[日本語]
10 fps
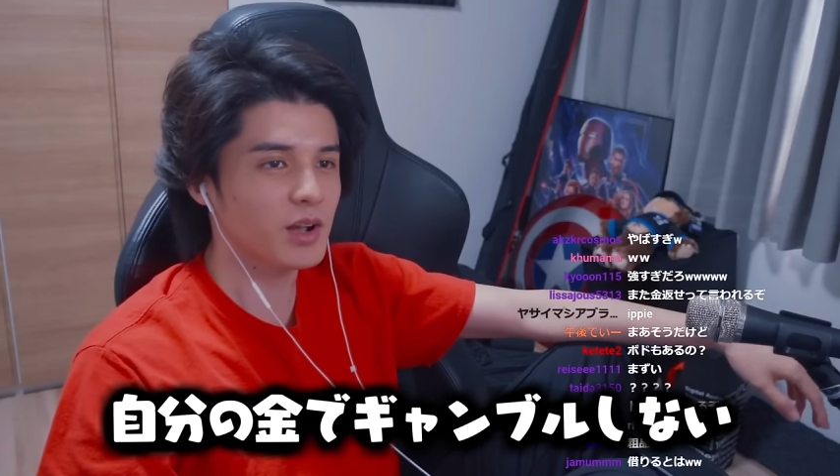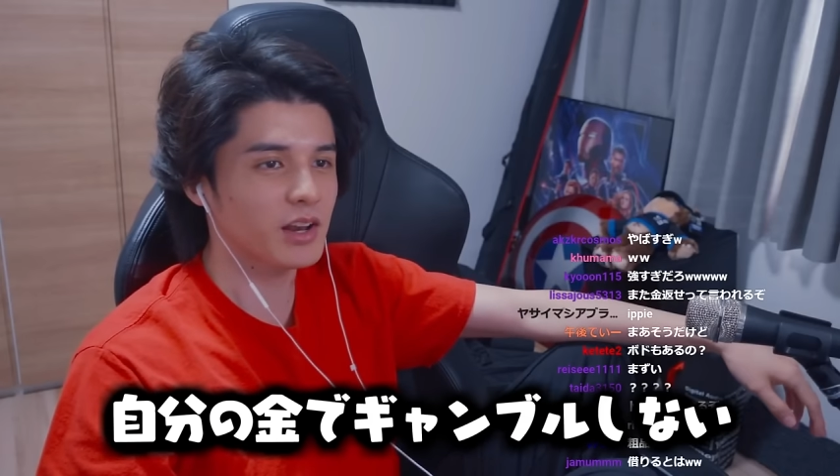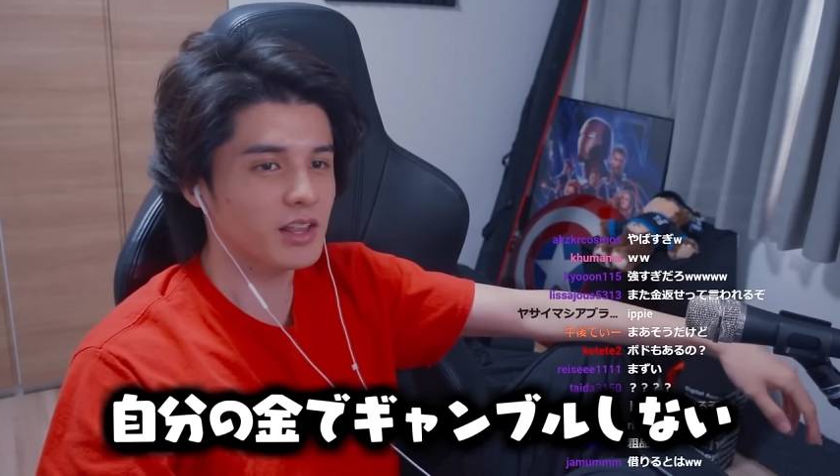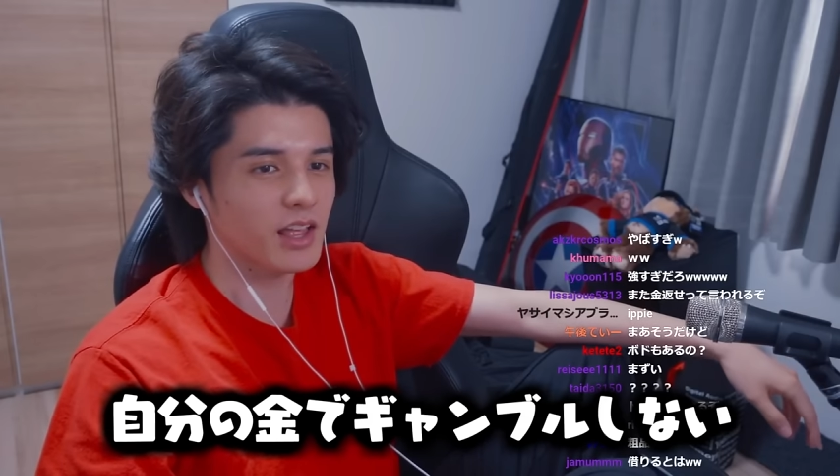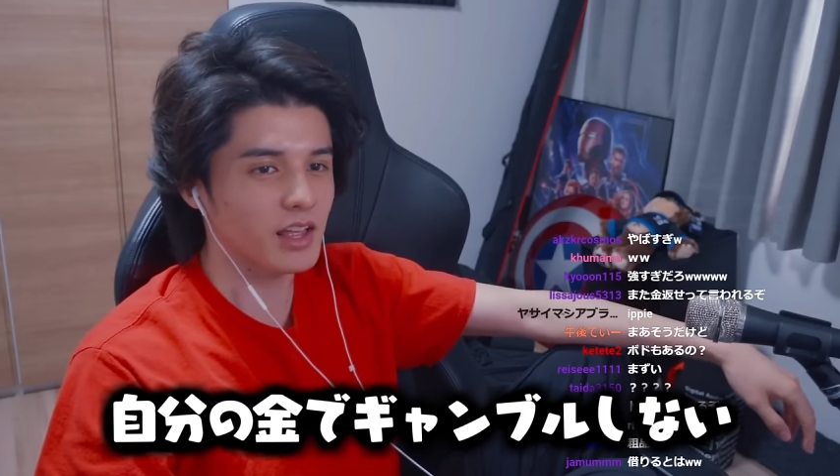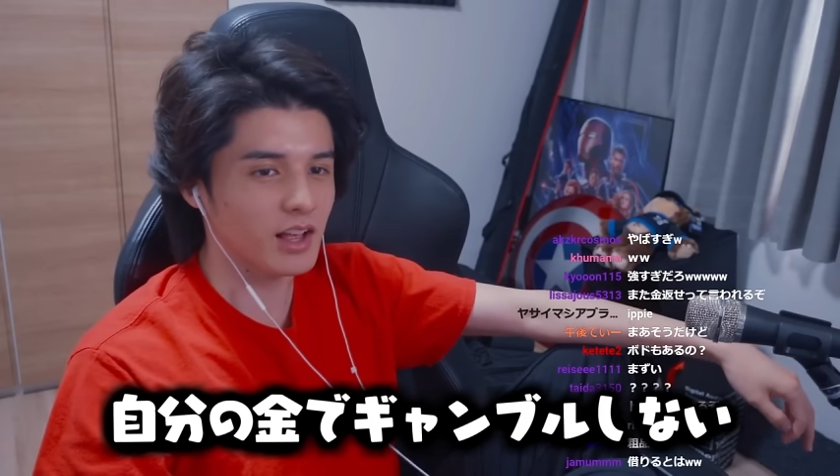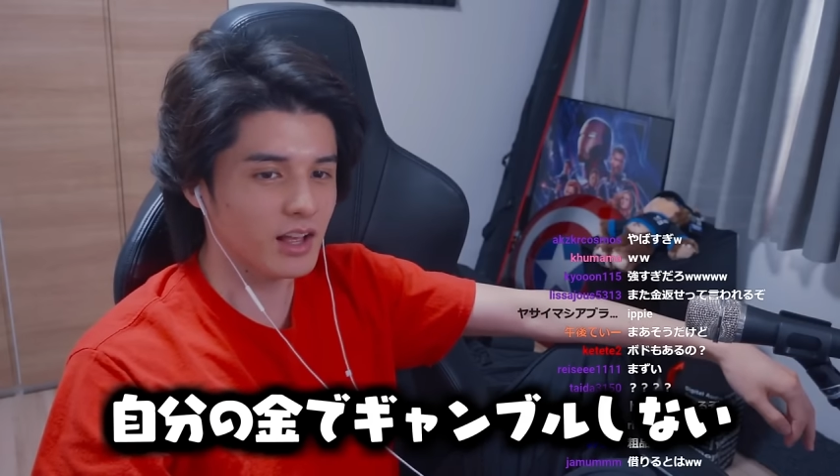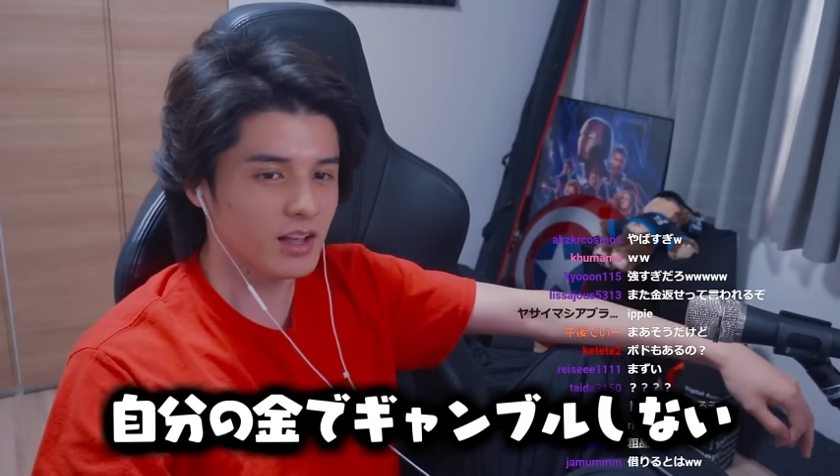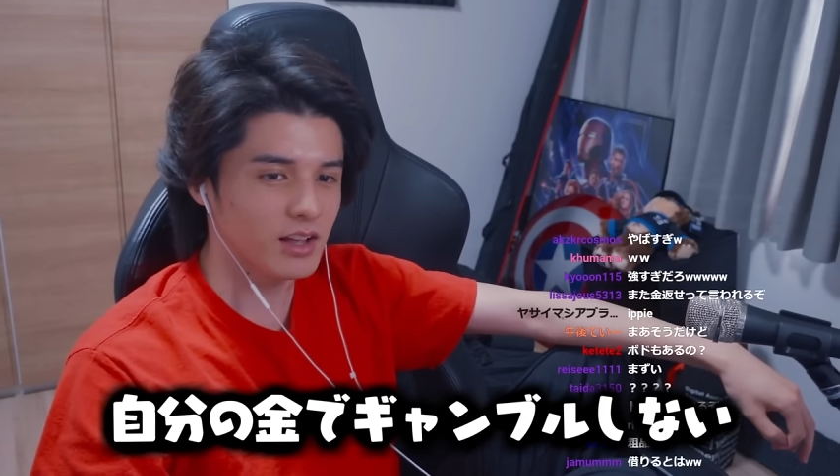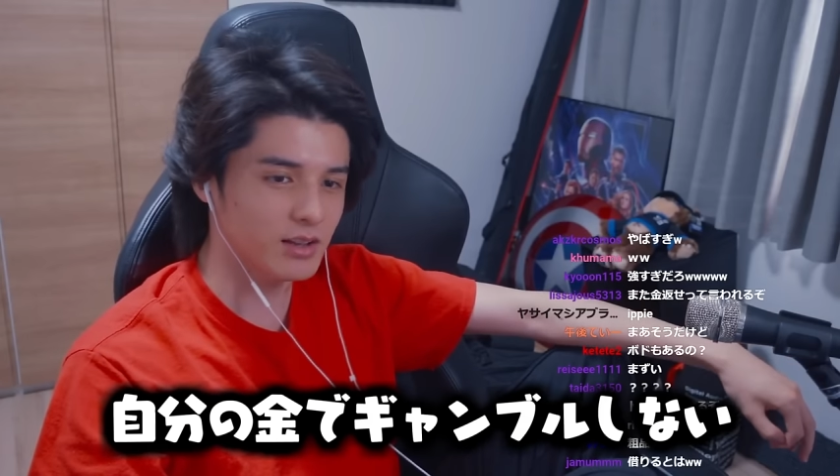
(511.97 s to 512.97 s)
金で
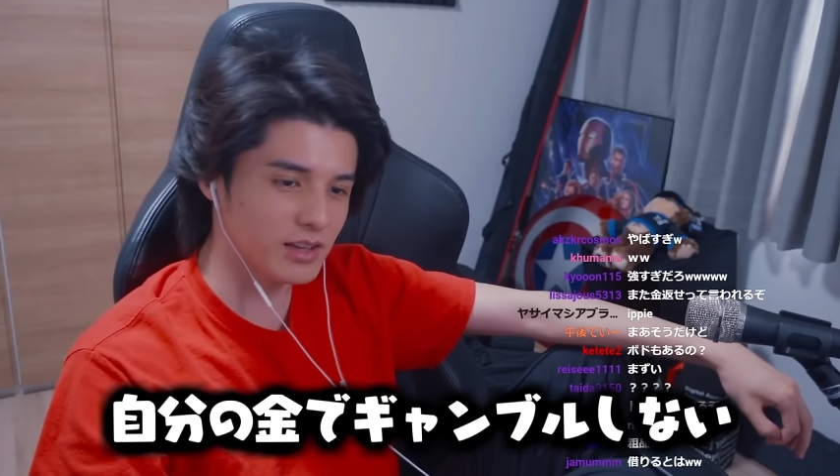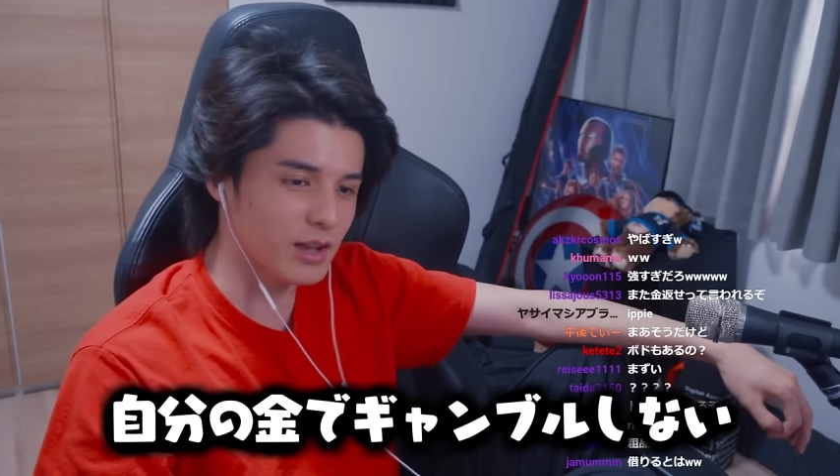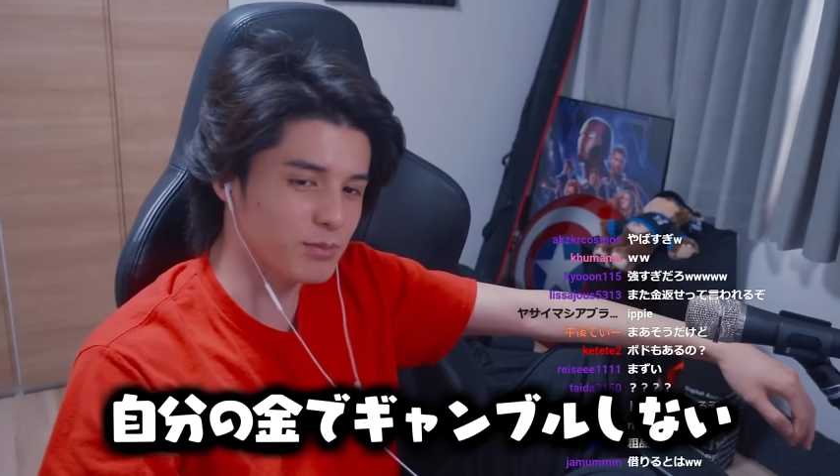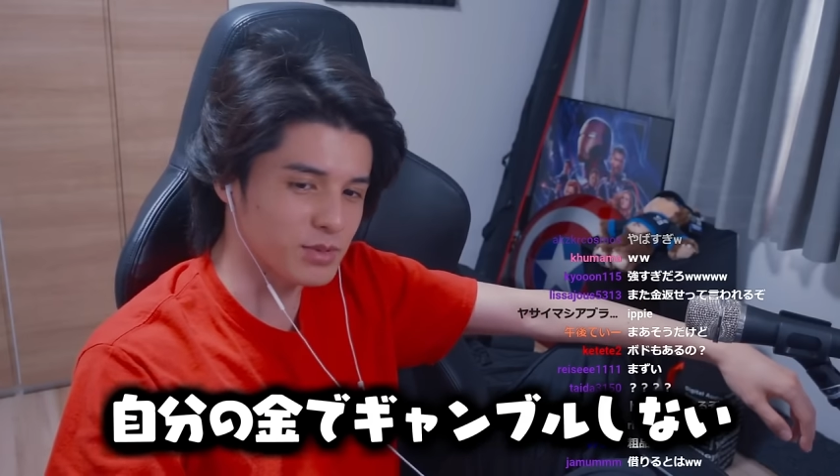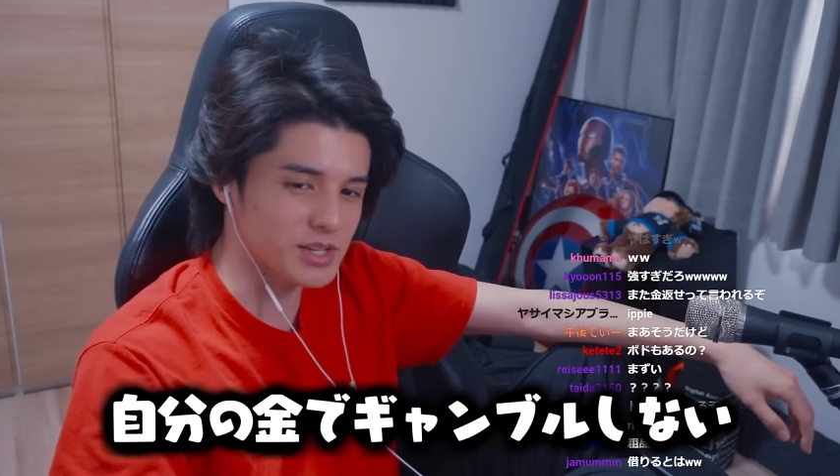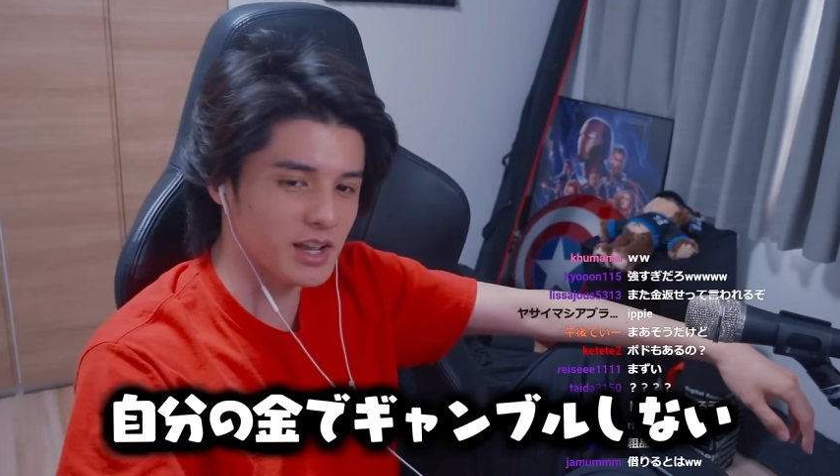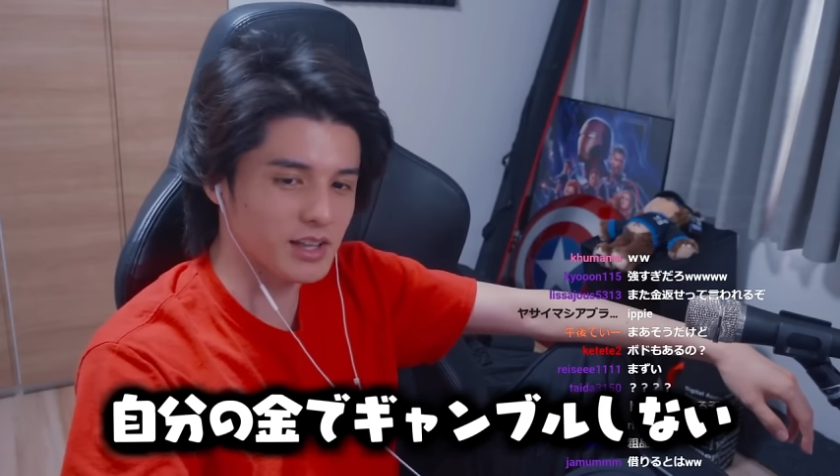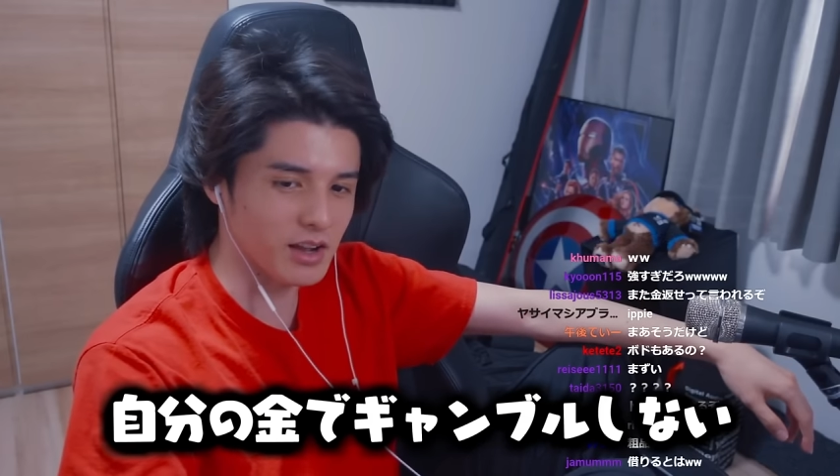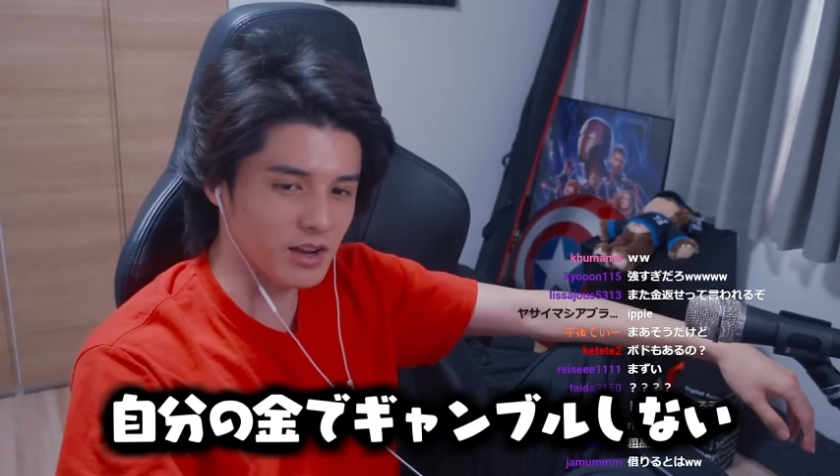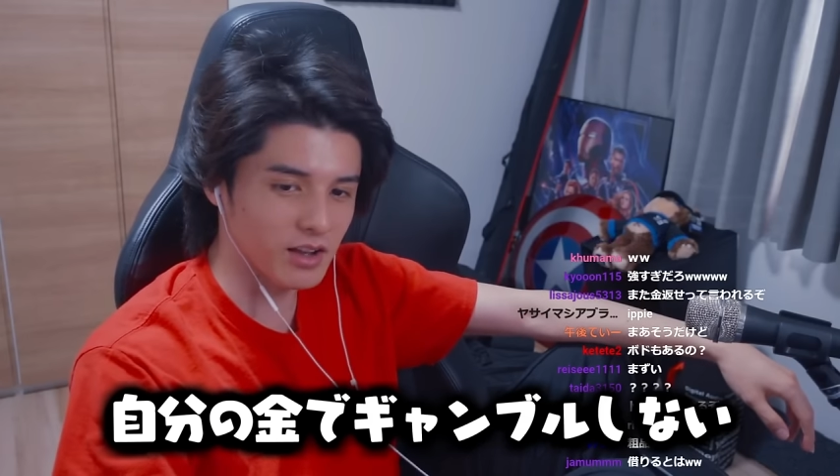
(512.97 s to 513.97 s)
ギャンブルしな
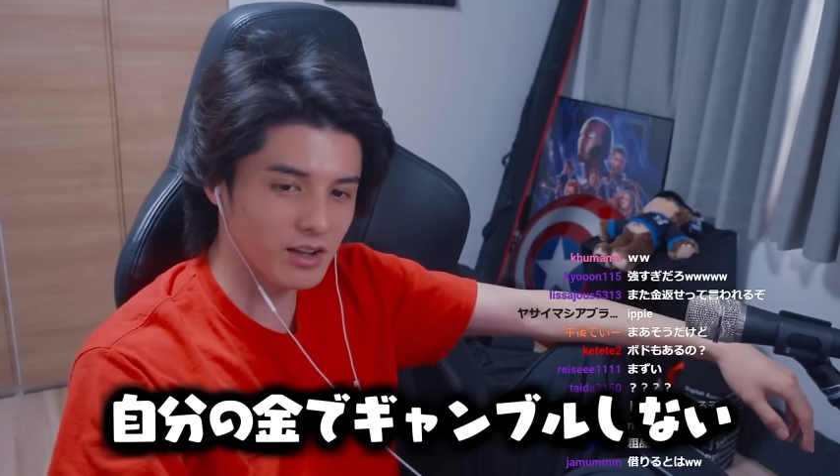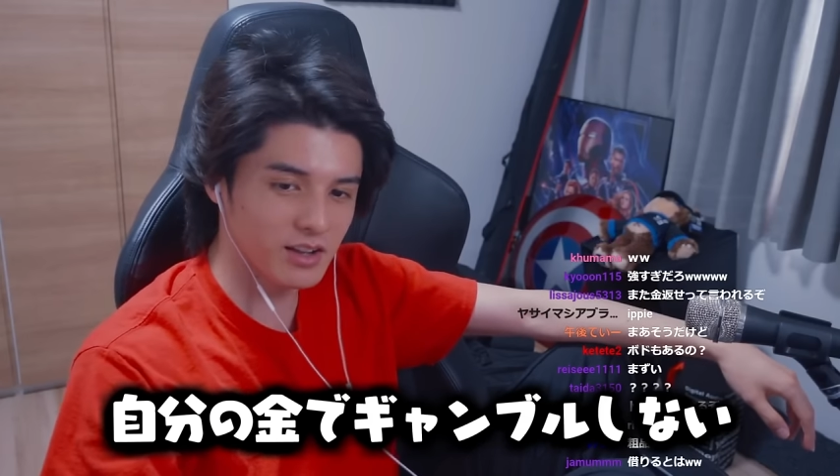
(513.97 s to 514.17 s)
いだから。